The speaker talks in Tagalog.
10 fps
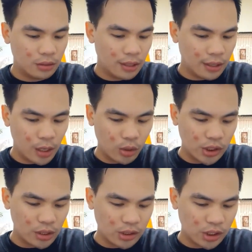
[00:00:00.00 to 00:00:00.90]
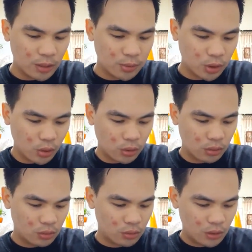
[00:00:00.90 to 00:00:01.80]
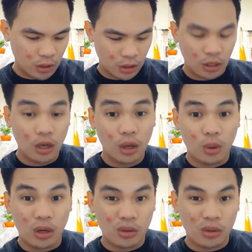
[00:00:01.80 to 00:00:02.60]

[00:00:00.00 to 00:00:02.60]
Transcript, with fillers: Lalagay ko sa description kung